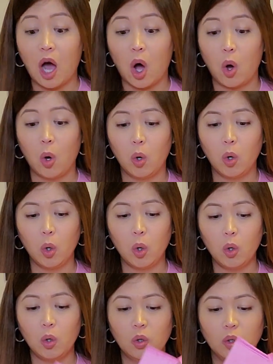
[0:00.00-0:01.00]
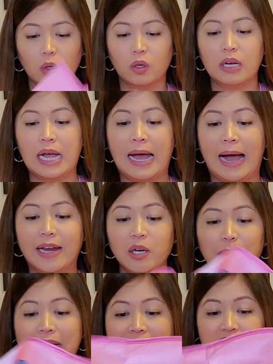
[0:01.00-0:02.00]
Oh!
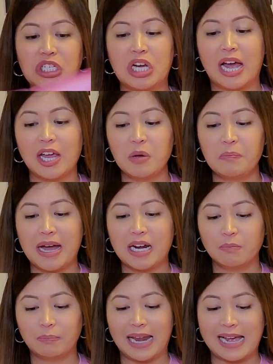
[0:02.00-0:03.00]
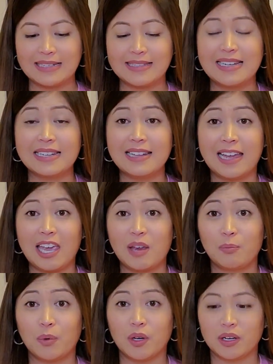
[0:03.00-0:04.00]
Ano pala siya? Yung parang plastic na
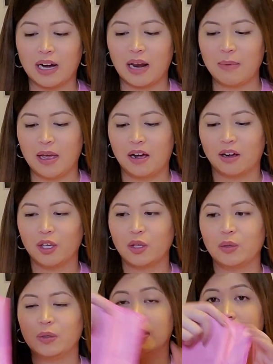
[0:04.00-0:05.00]
apron. Grabe, ang cute.